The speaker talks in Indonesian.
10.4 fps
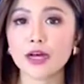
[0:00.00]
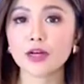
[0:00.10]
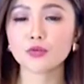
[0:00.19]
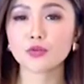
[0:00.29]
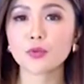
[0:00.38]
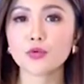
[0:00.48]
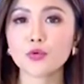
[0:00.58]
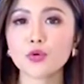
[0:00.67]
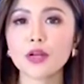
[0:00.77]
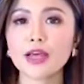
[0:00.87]
gudang
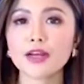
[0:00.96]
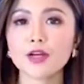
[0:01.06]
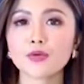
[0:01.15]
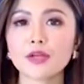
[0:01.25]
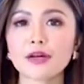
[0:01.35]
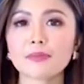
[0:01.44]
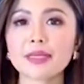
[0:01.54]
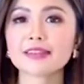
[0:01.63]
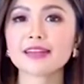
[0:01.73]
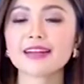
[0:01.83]
untuk mendukung layanan
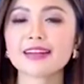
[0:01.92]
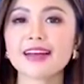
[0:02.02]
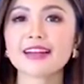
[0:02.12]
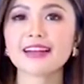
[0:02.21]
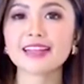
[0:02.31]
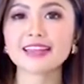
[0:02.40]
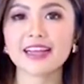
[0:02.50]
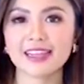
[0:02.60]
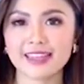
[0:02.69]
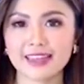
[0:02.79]
gudang pintar dan
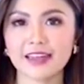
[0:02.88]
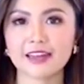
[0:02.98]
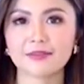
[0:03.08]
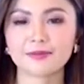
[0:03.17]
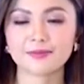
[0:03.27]
retail kita.